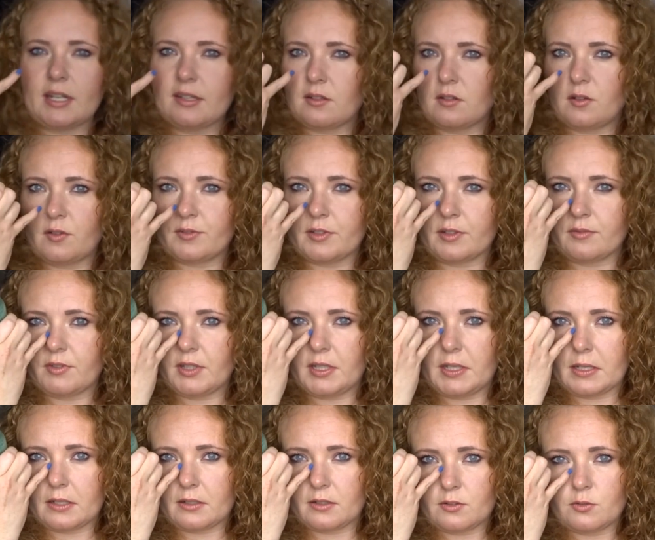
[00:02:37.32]
Nase läuft ein
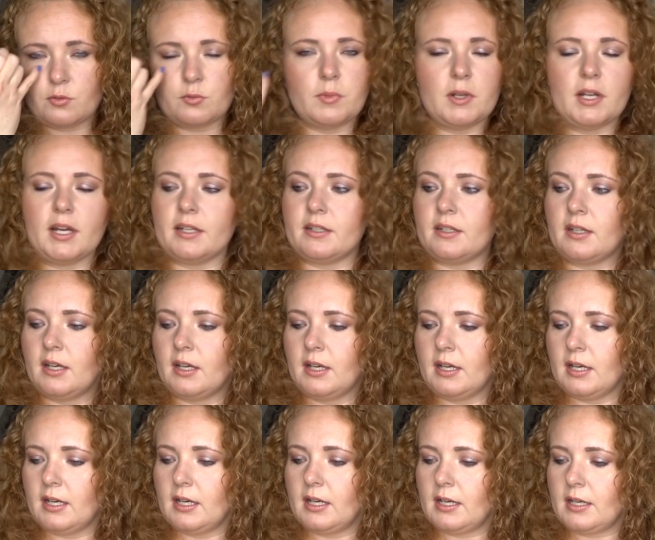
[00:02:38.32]
wenig, ne? Tut mir leid.
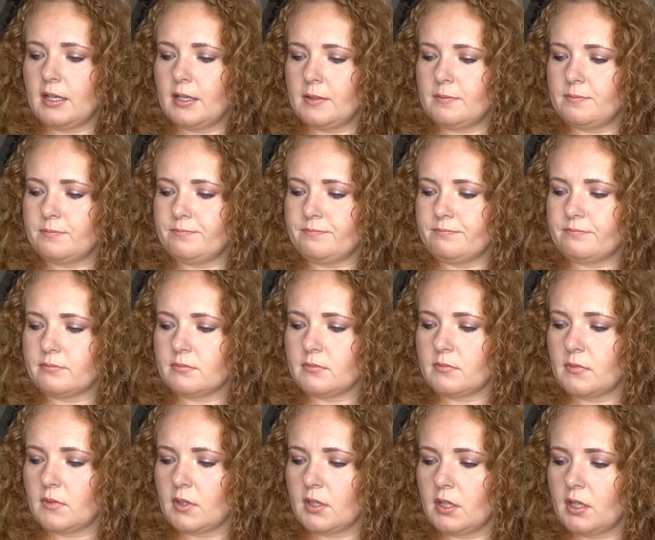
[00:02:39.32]
Ähm,
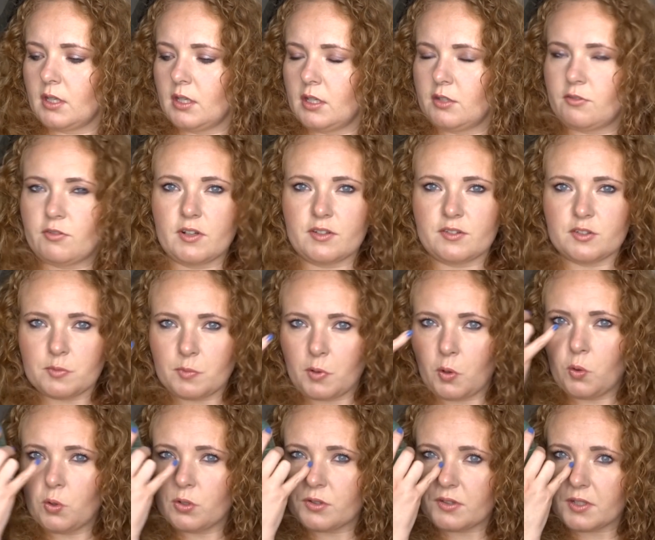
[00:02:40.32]
ich will das nicht
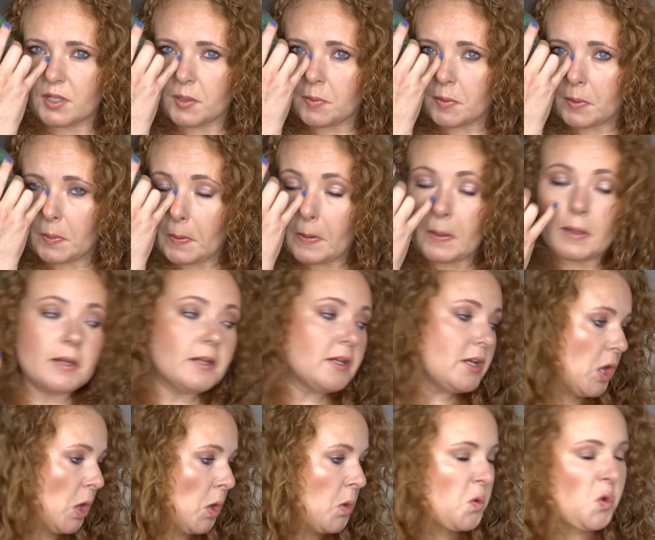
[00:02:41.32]
mal hochziehen, aber...
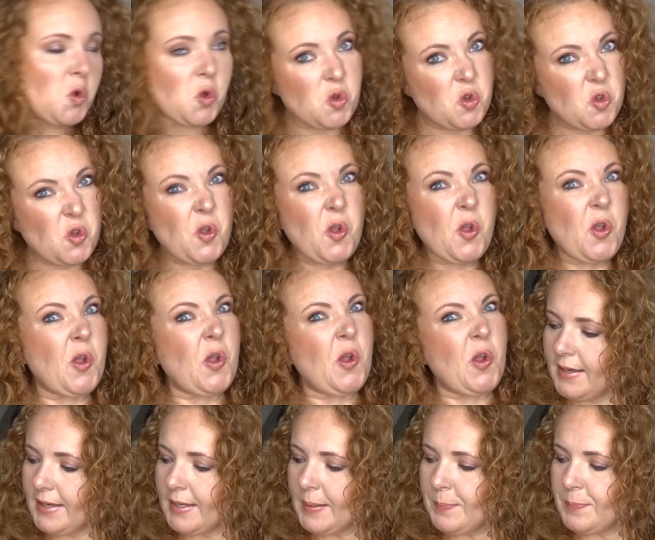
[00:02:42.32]

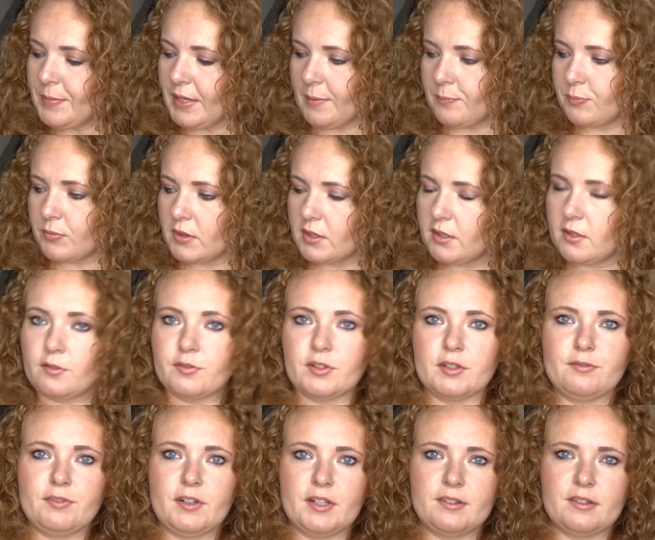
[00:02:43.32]
Ähm, ja, auf
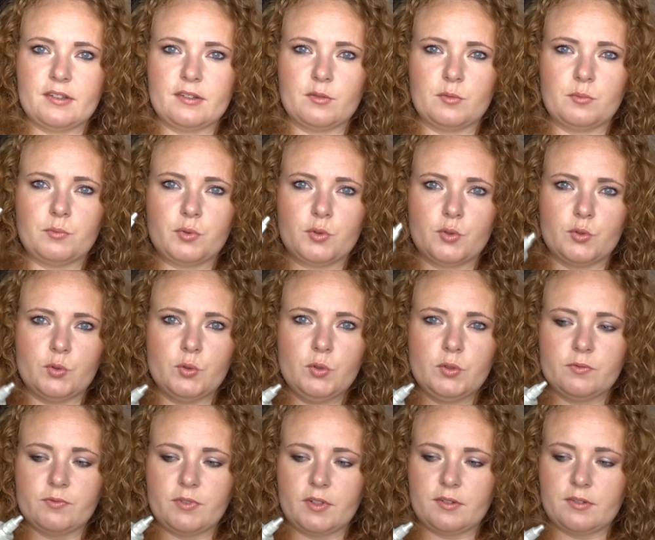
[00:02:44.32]
jeden Fall ist das so ein
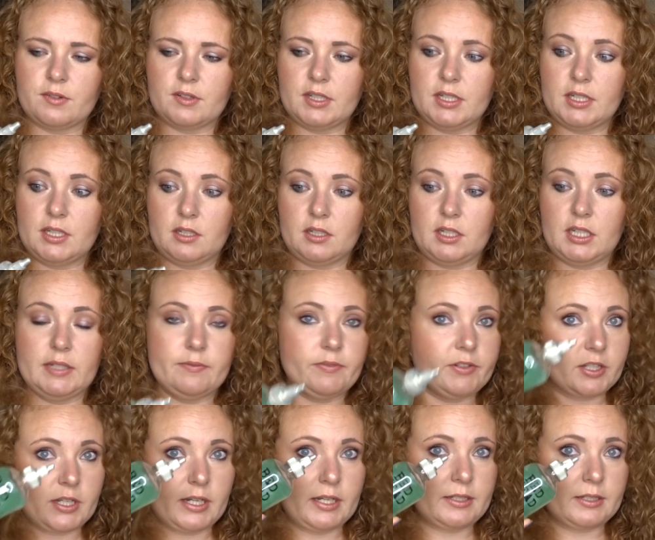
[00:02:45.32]
Produkt, was
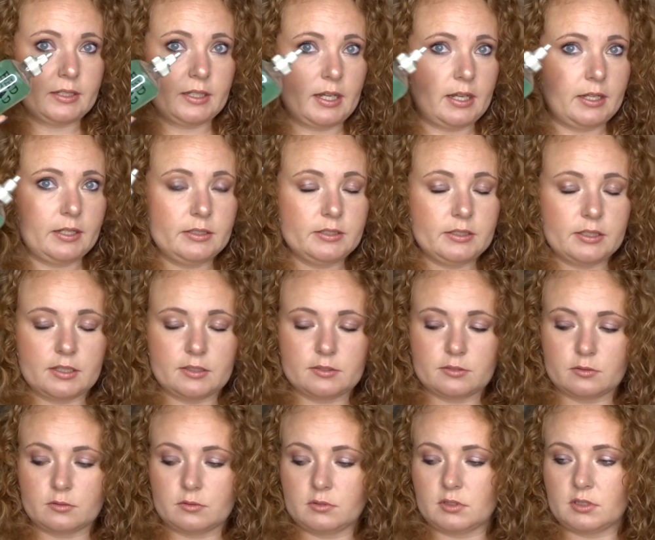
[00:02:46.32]
Ewigkeiten hält.
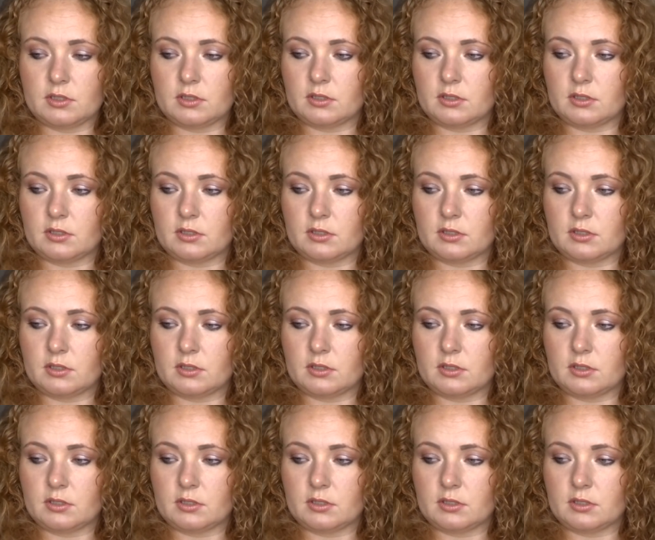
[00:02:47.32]
Also...